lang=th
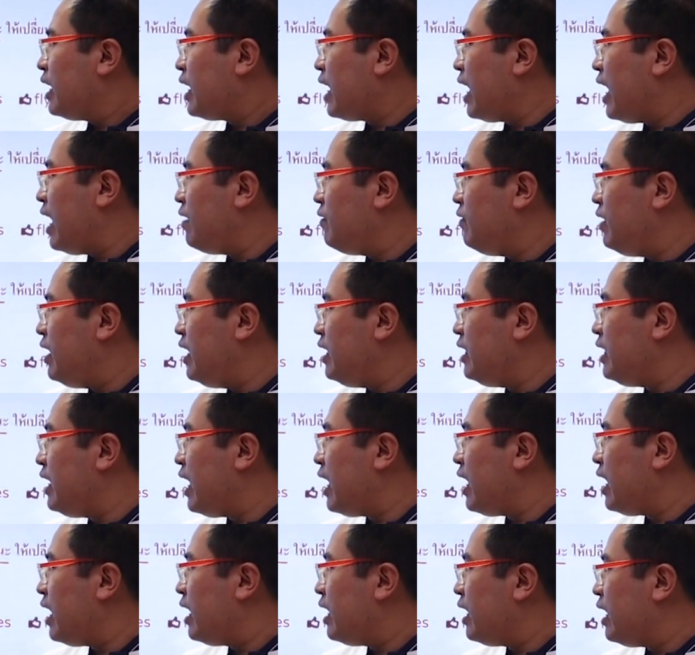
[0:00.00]
carry เนี่
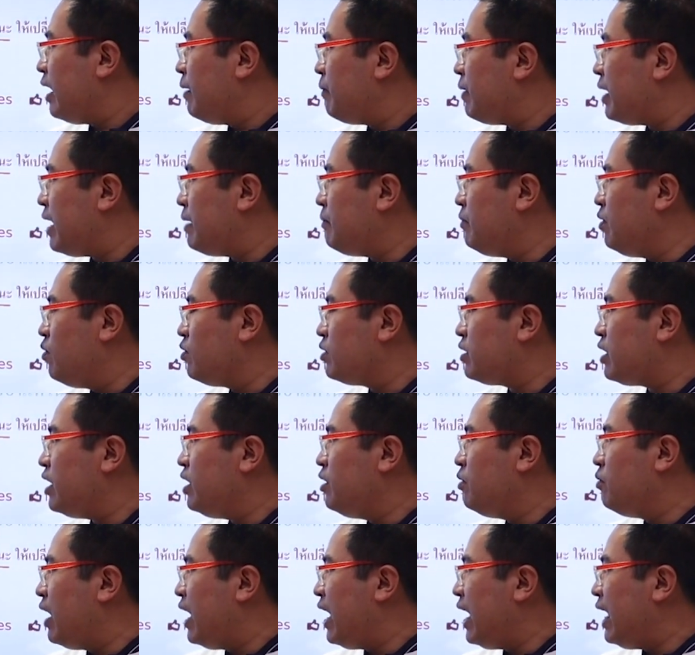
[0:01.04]
ยเห็นไหมครับลงท้าย
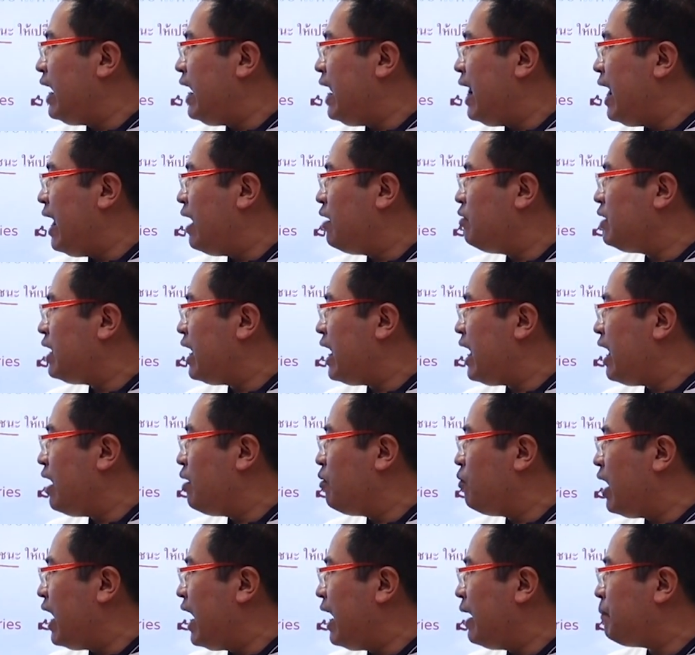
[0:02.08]
ด้วย y แล้วหน้า
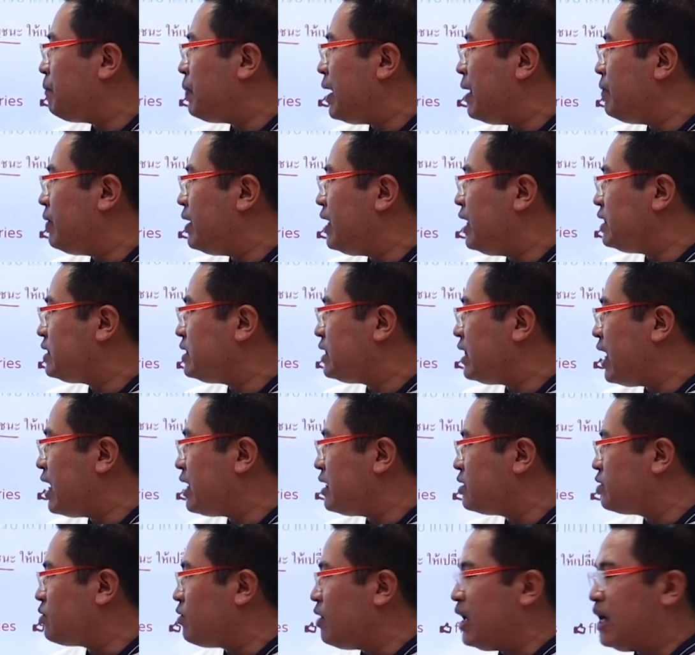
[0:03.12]
y เป็นพยัญชนะ
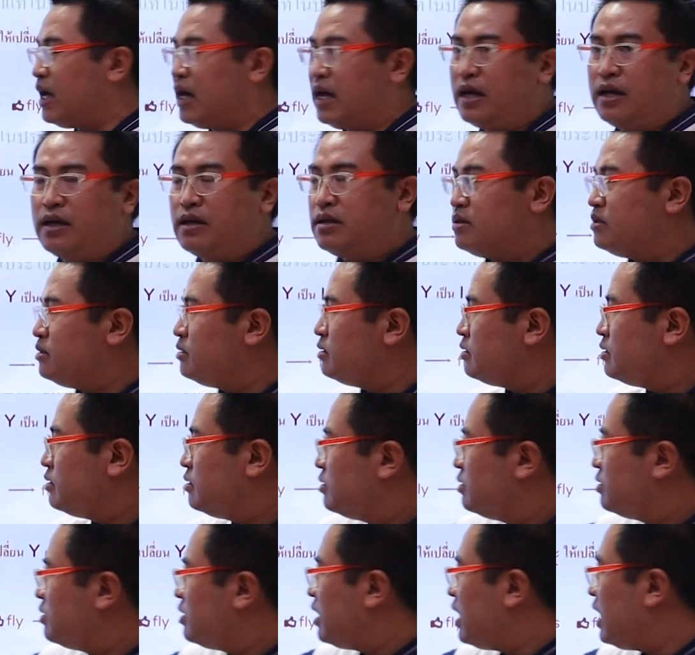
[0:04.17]
คือตัว r
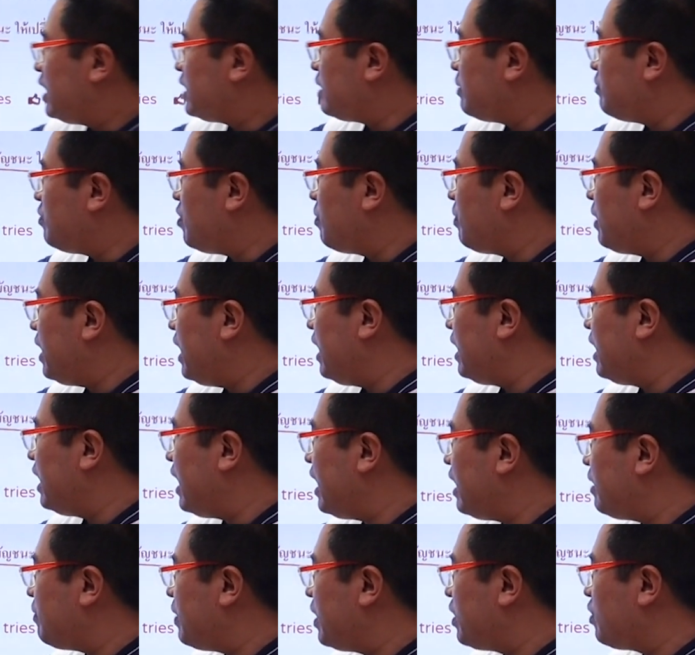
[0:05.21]
อาจจะมองไม่เห็นนะ
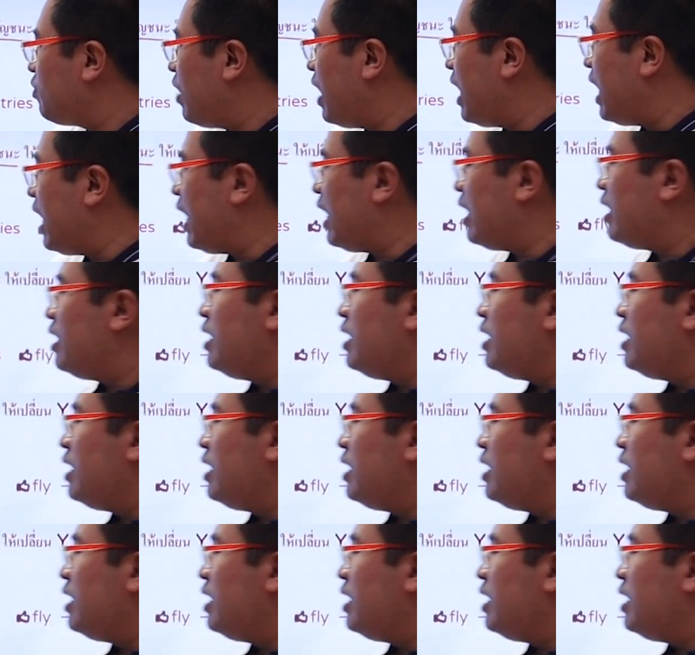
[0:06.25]
ฮะเป็นตัว r